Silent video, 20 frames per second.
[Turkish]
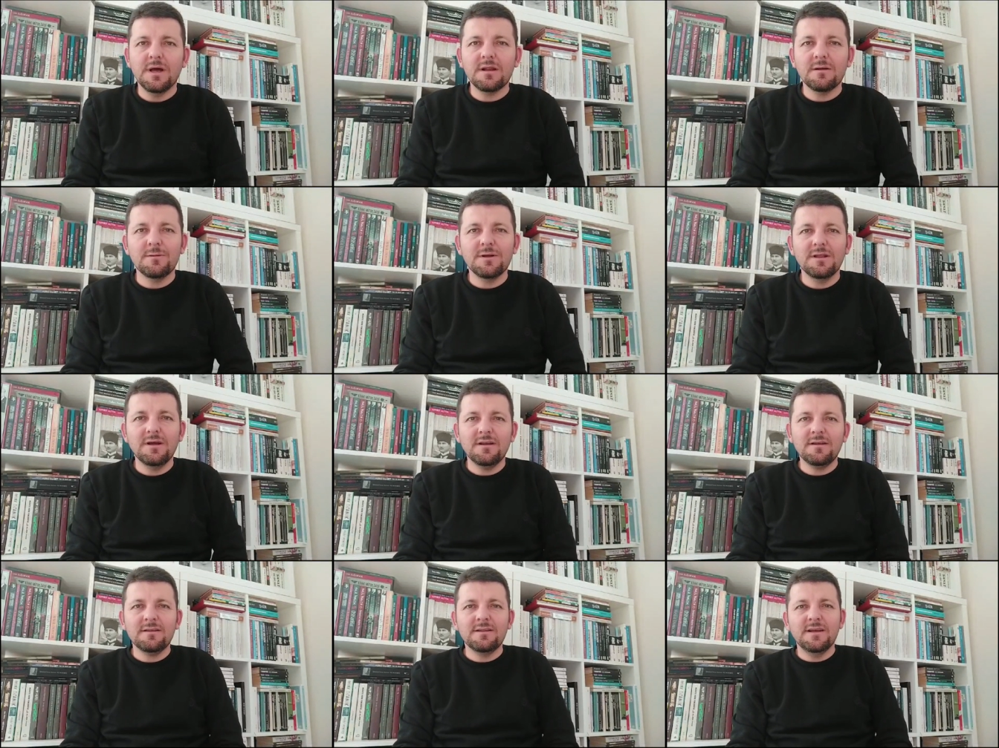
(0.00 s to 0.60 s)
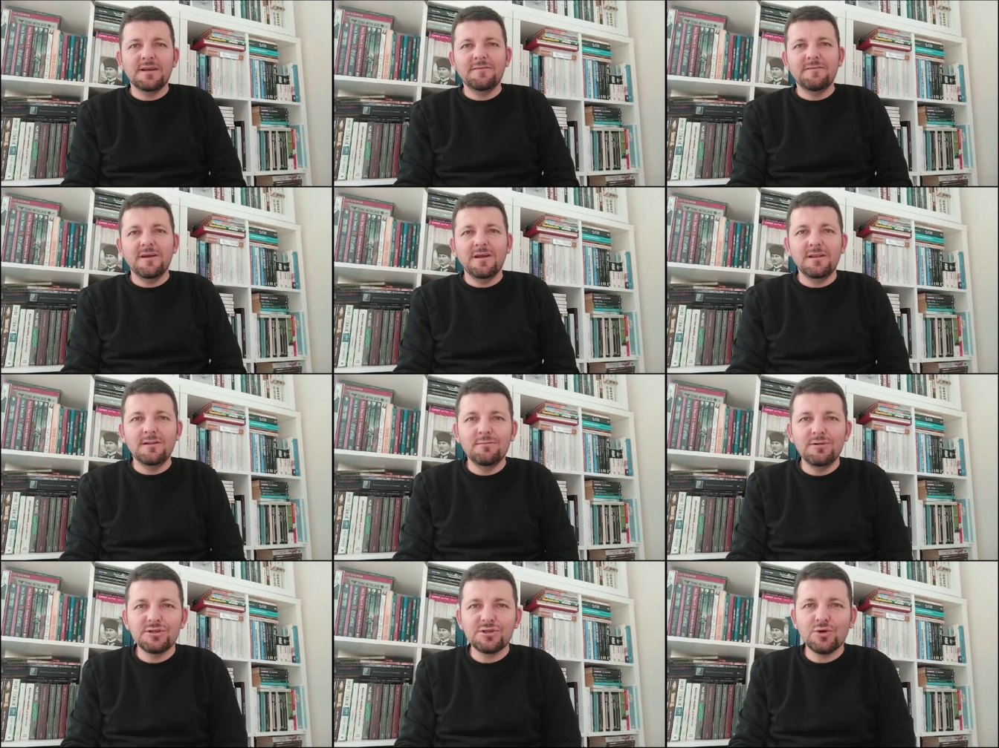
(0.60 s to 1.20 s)
Merhabalar,
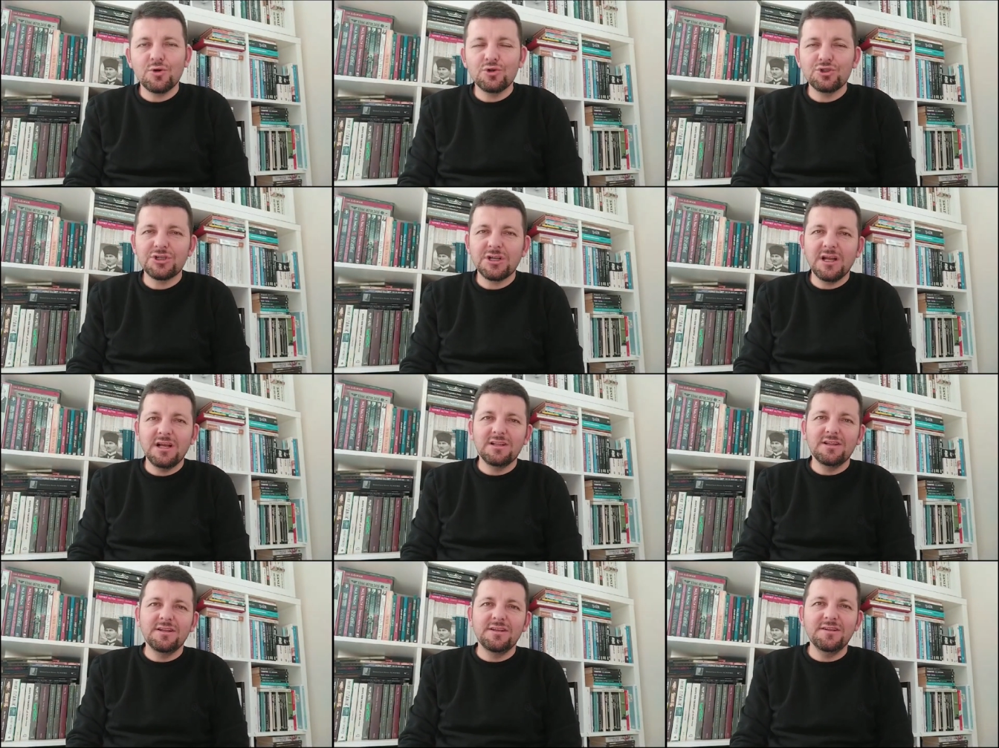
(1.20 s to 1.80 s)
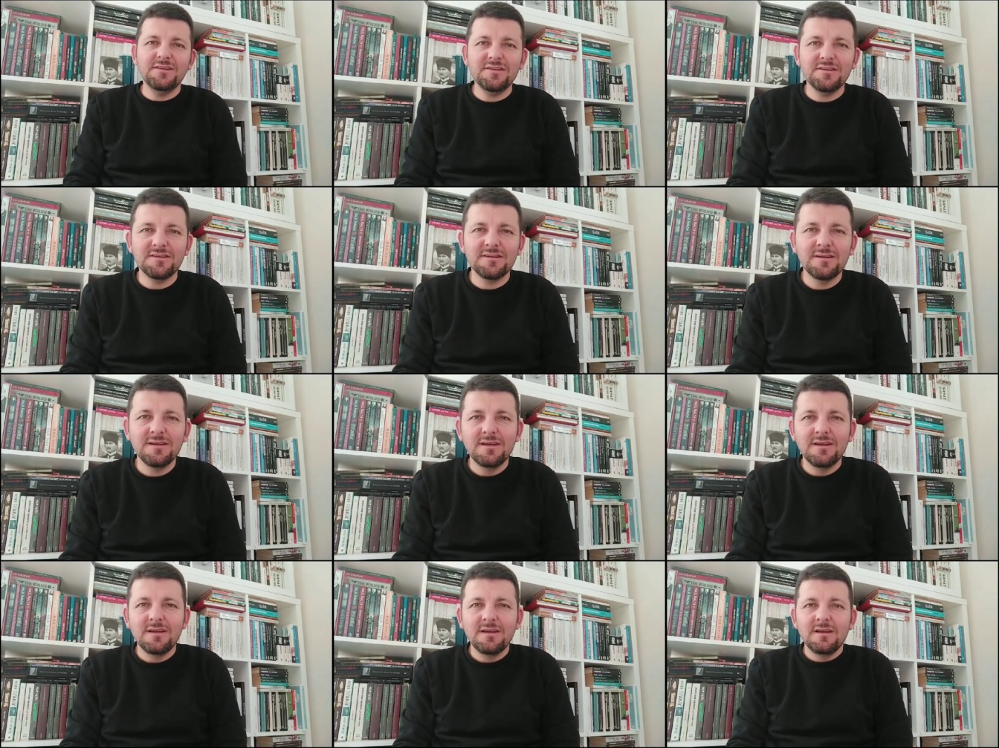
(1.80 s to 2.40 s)
TV55'e hoş
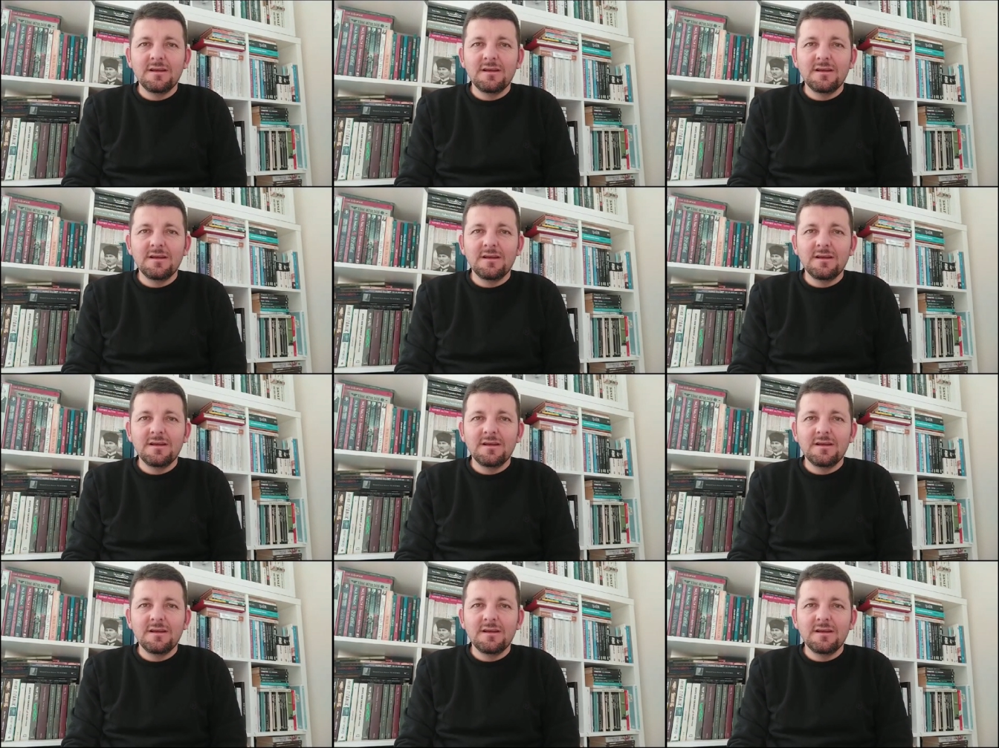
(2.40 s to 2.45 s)
geldiniz.